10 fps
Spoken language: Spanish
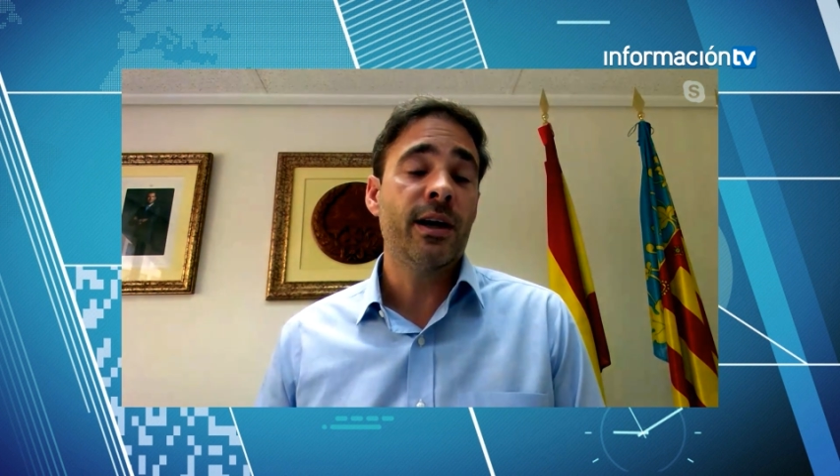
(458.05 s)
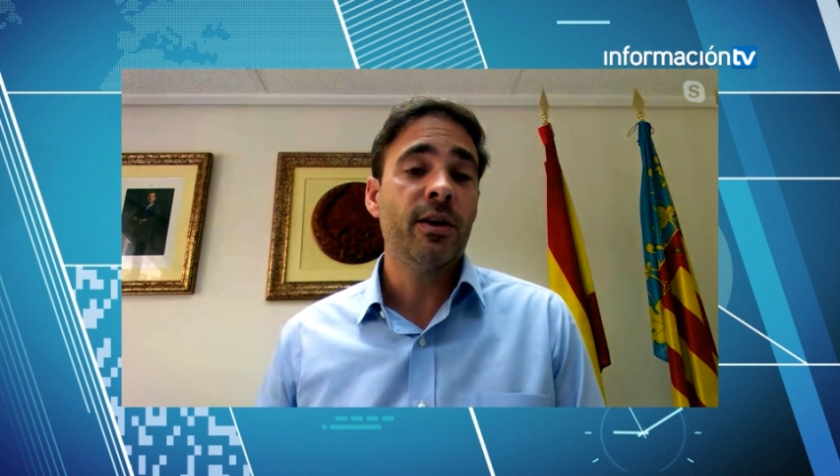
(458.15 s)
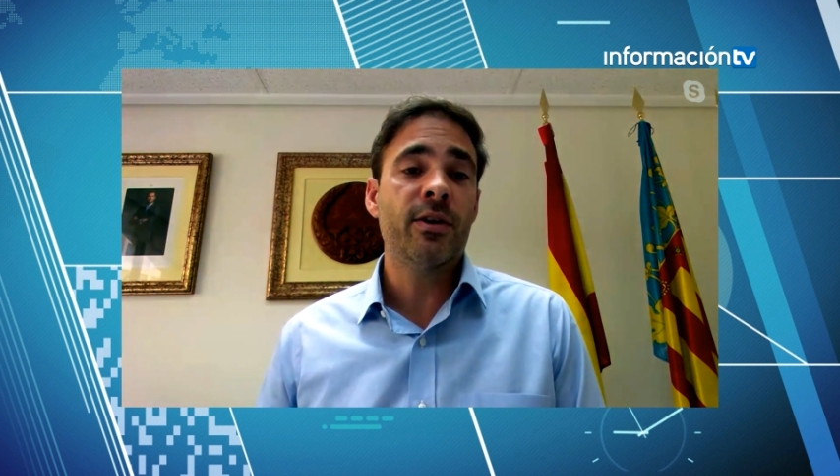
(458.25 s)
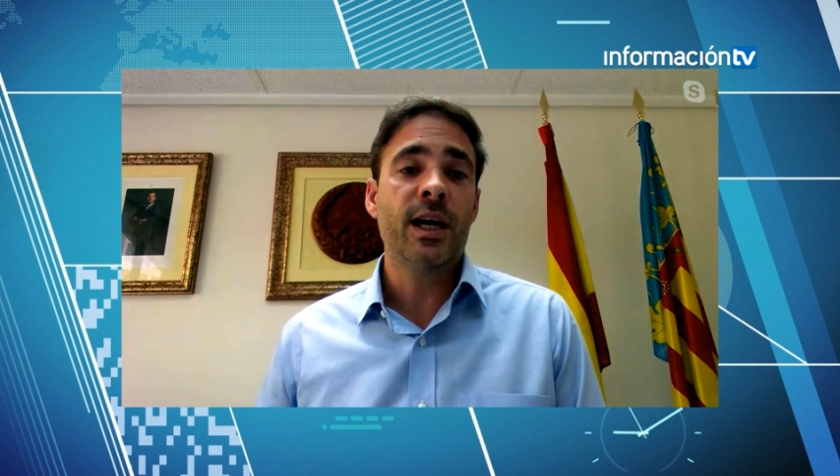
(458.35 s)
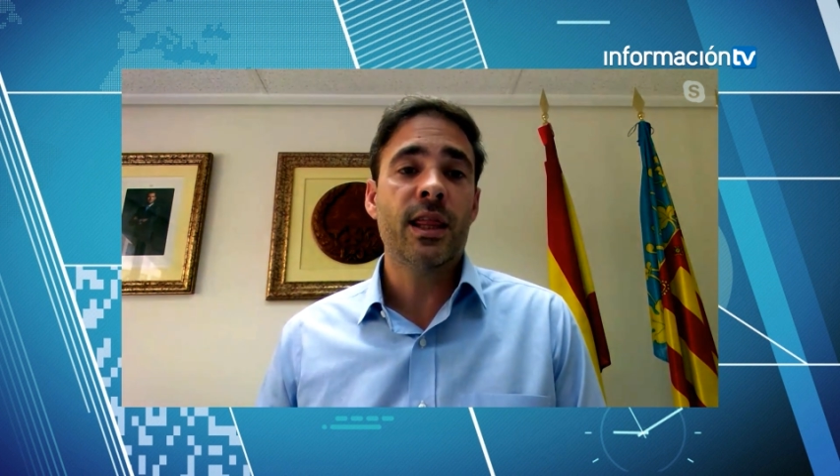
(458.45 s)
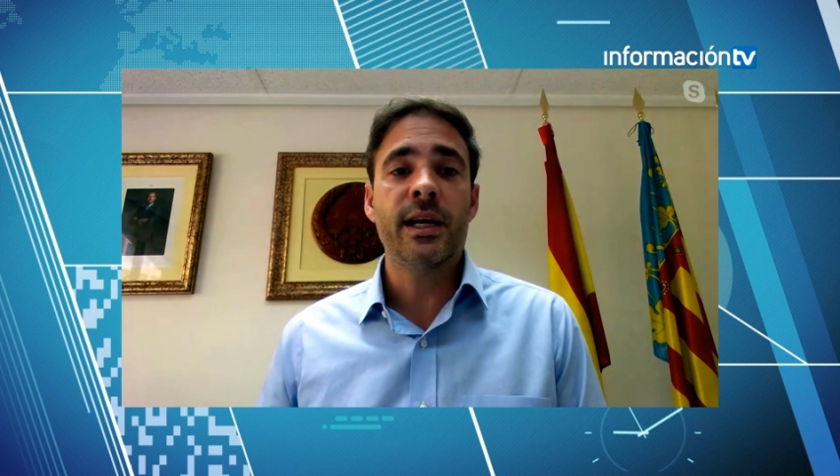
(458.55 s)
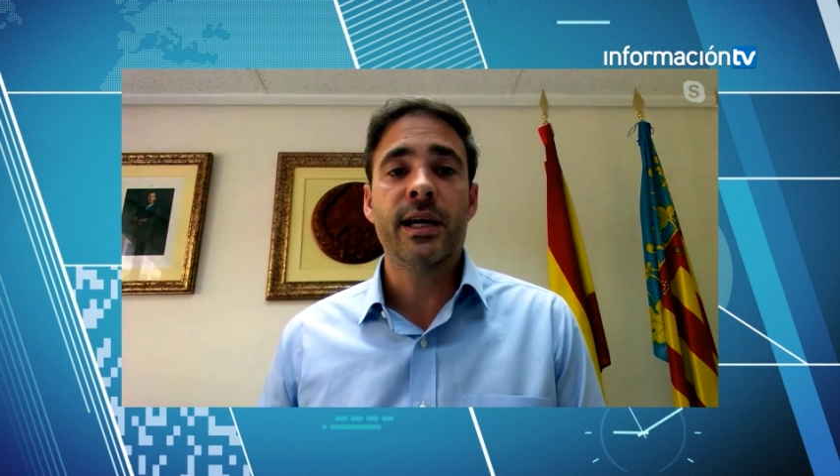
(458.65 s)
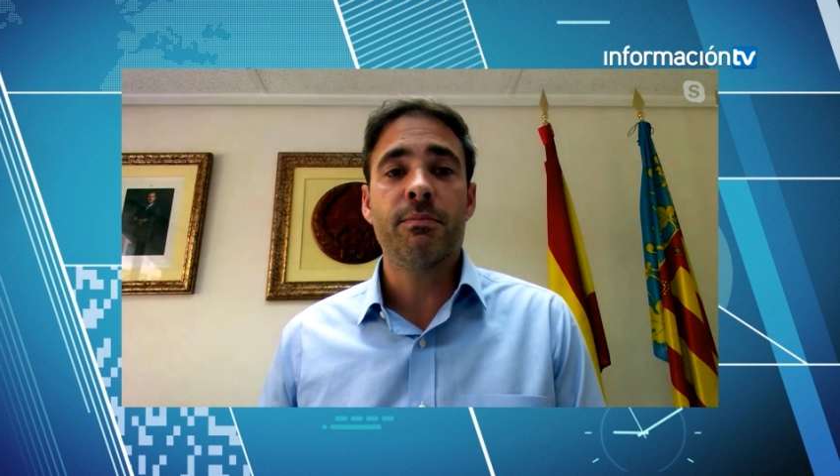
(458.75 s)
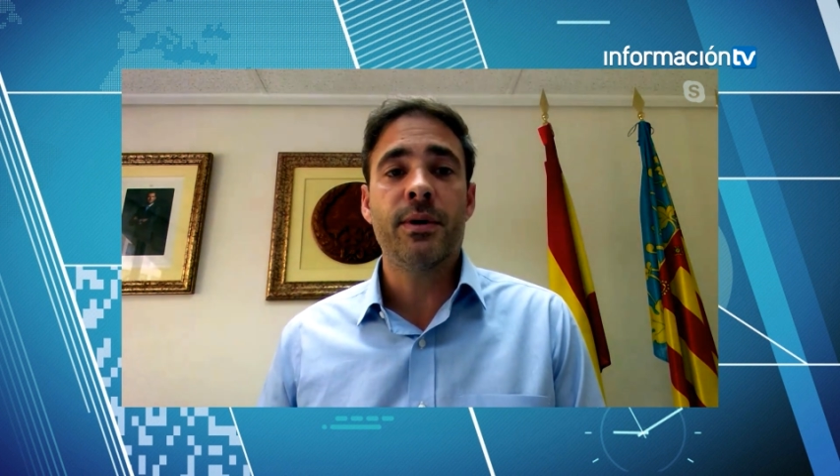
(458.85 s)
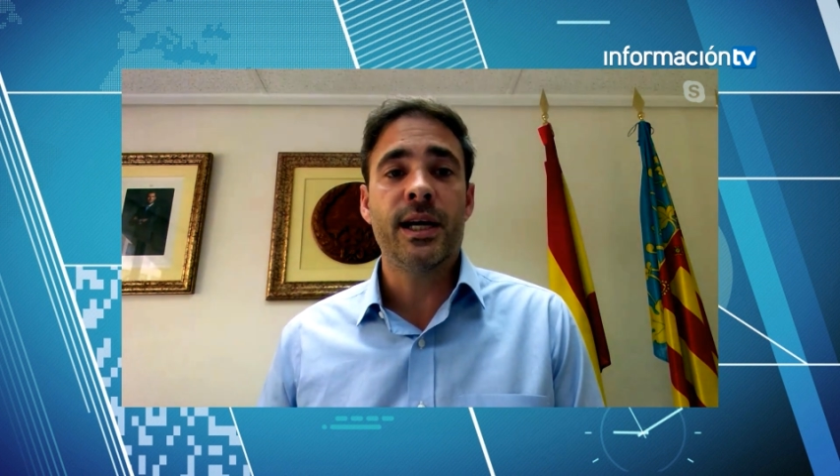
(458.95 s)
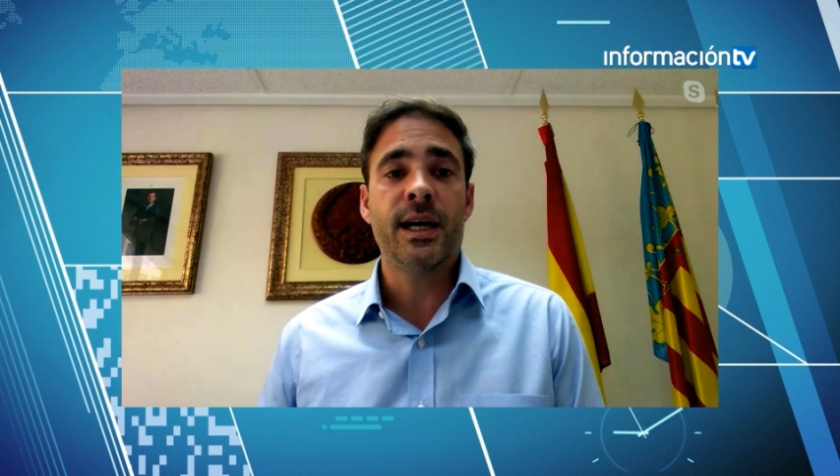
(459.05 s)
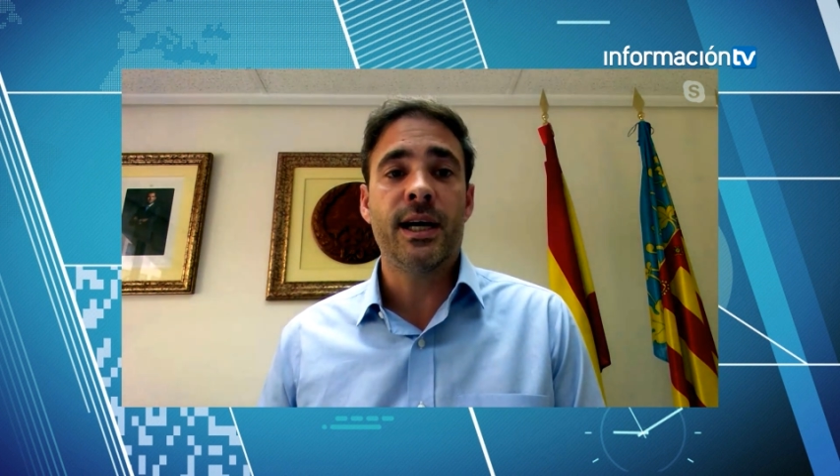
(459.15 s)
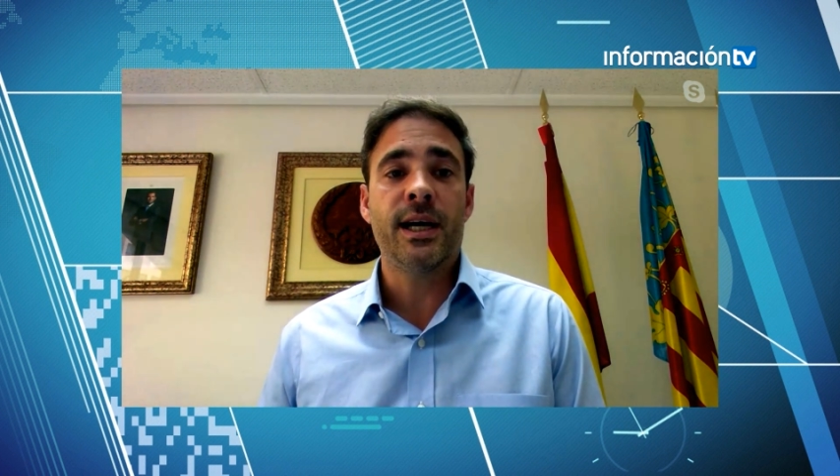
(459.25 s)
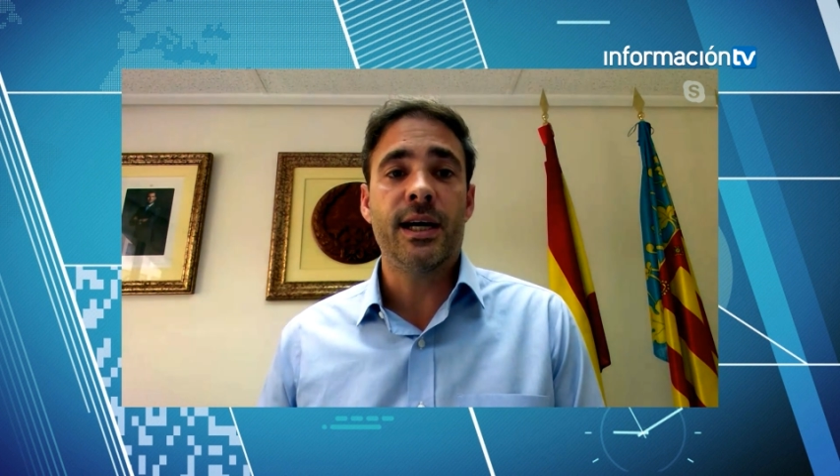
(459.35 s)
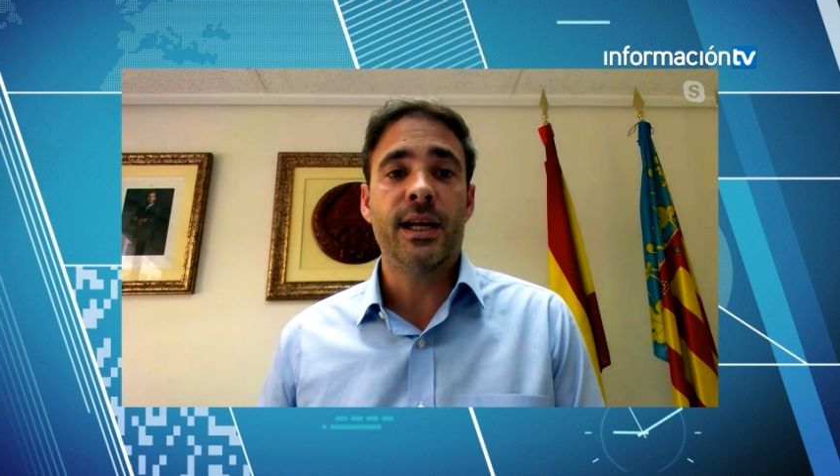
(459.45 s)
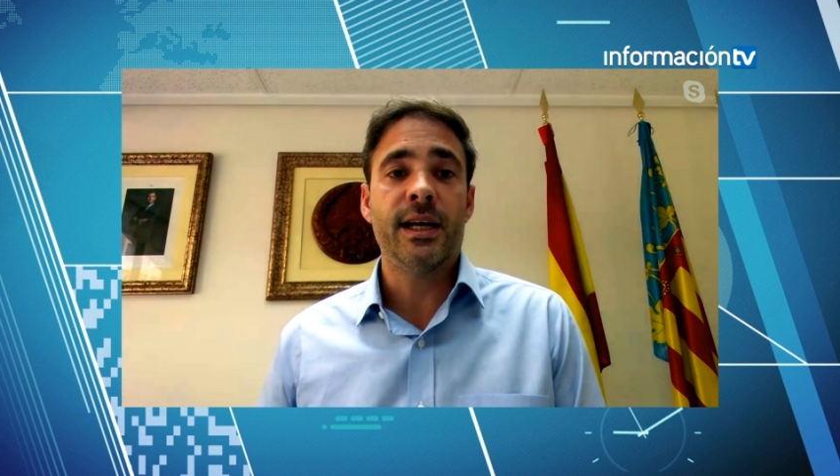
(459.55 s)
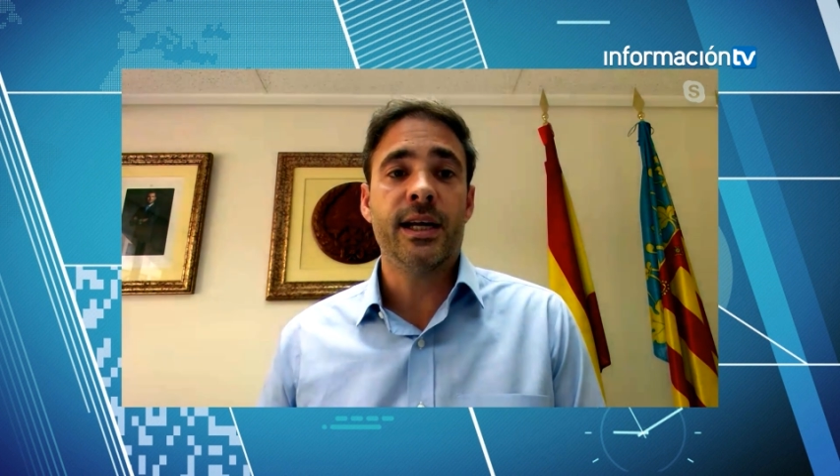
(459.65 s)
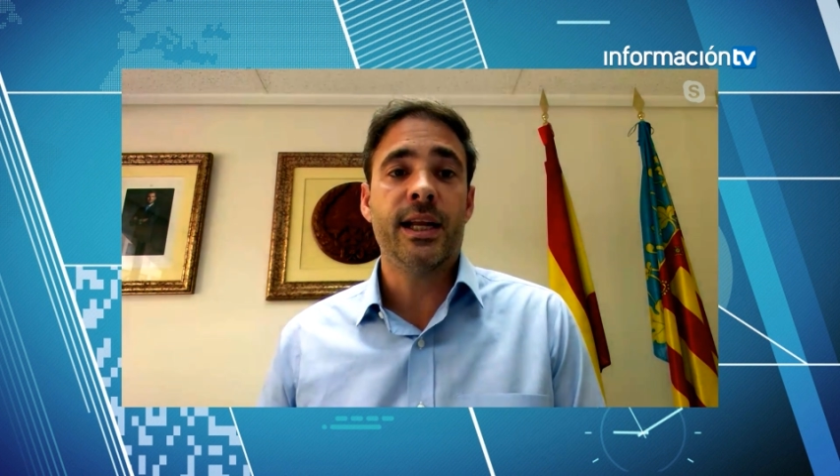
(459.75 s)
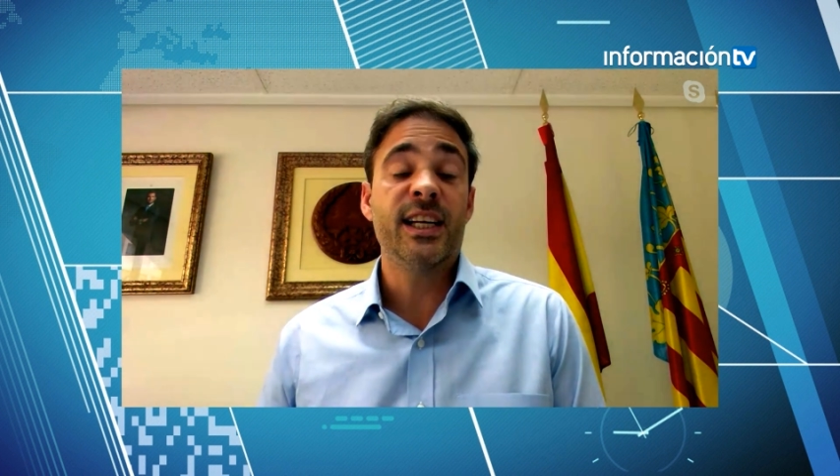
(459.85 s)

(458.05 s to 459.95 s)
que ha habido que hacer para eh,